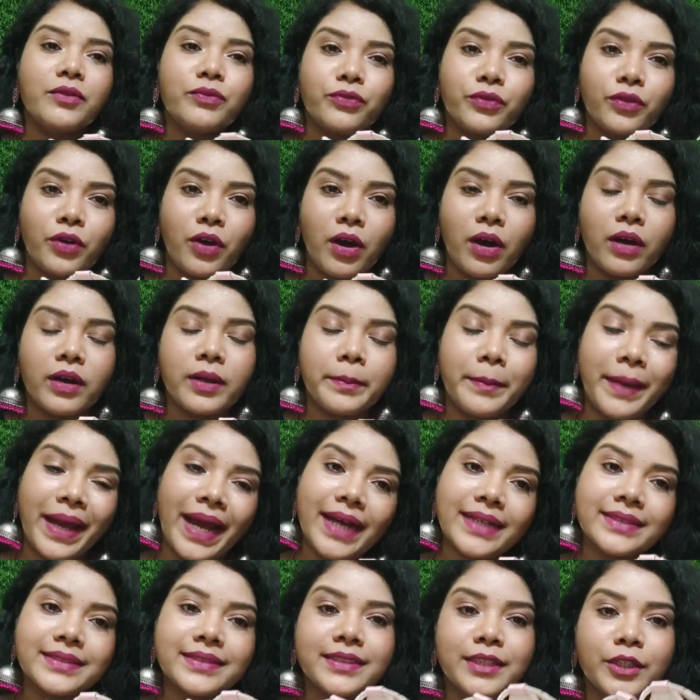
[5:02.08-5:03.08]
அண்ட் ஃப்ராக்
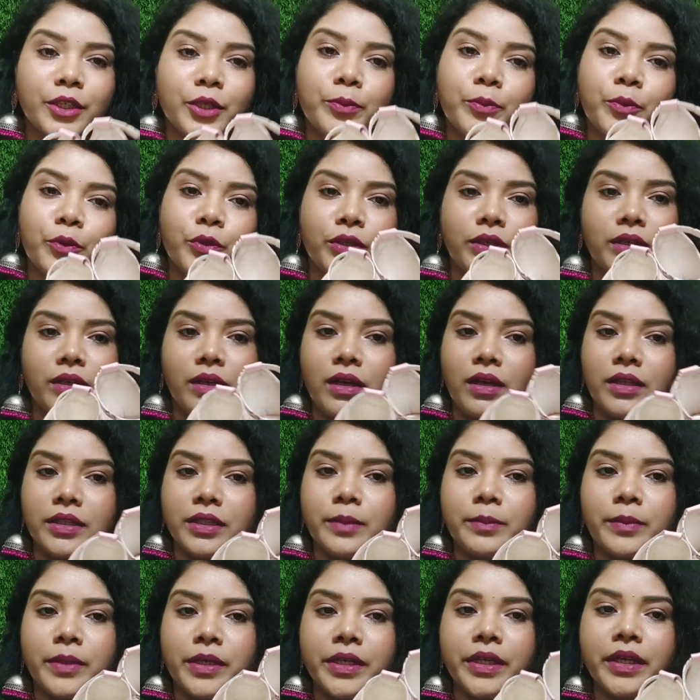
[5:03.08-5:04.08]
மேக்ஸிக்கு போட்டுக்கலாம்
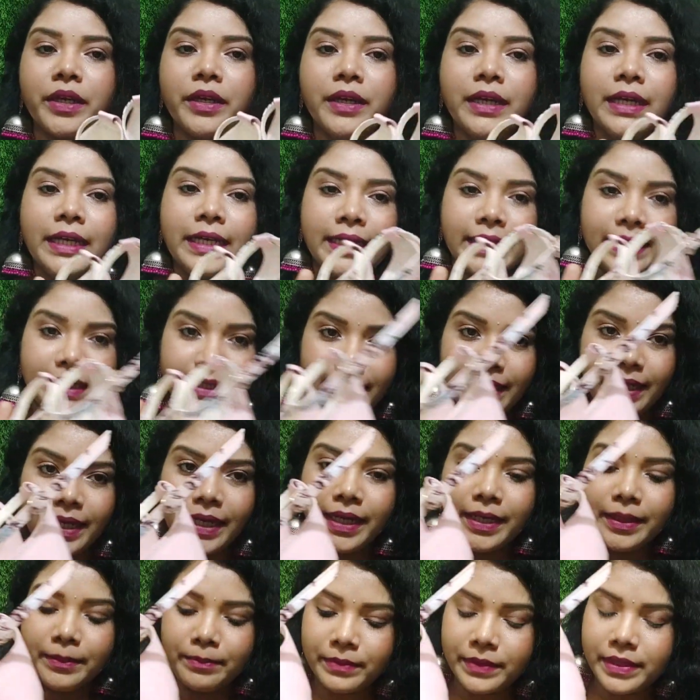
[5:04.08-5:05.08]
அந்த மாதிரி இதே
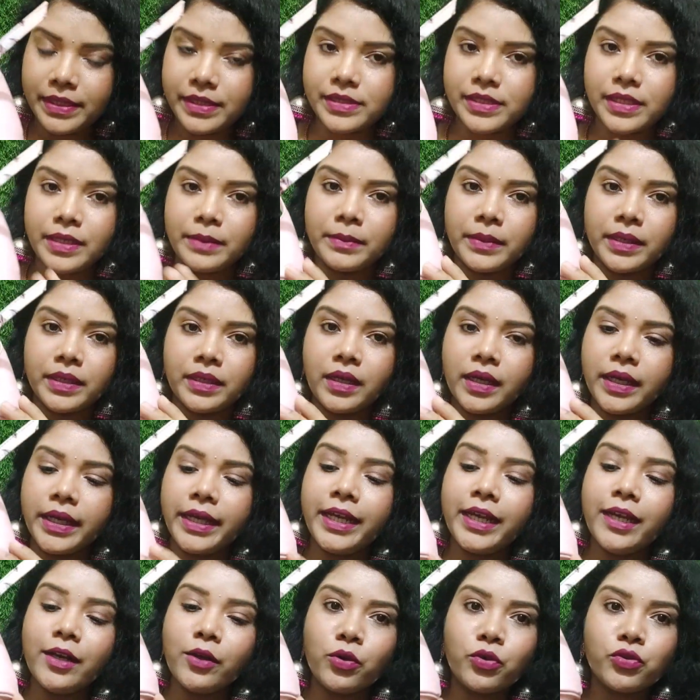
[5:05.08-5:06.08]
டிசைன் மாதிரி தான்
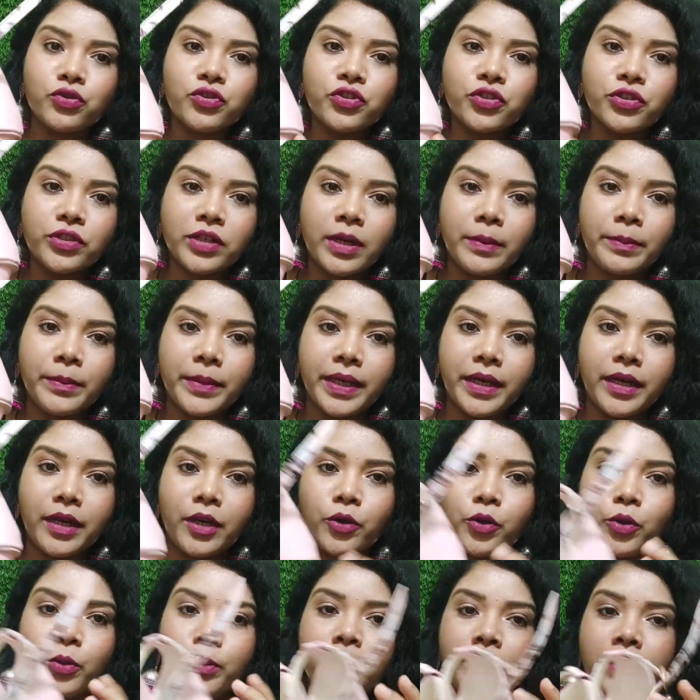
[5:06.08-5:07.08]
ஹீல் கொஞ்சம் கம்மியா
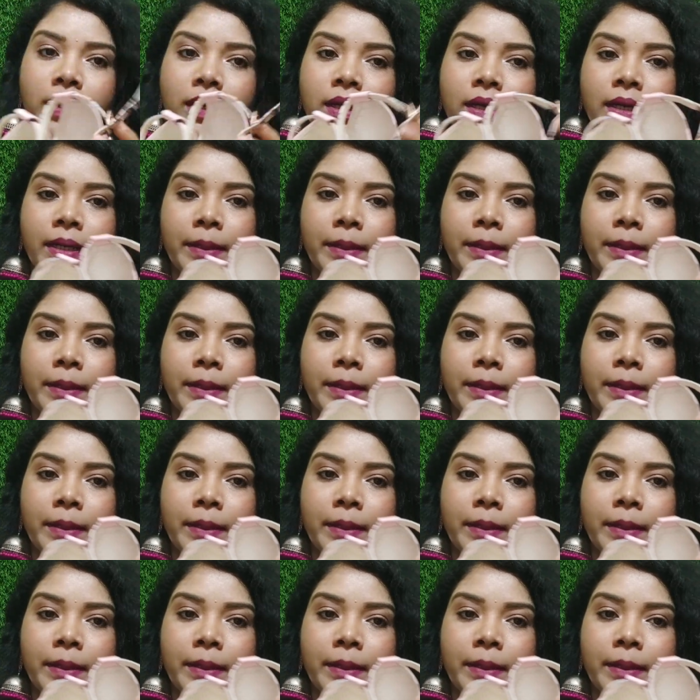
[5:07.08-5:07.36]
இருக்கும்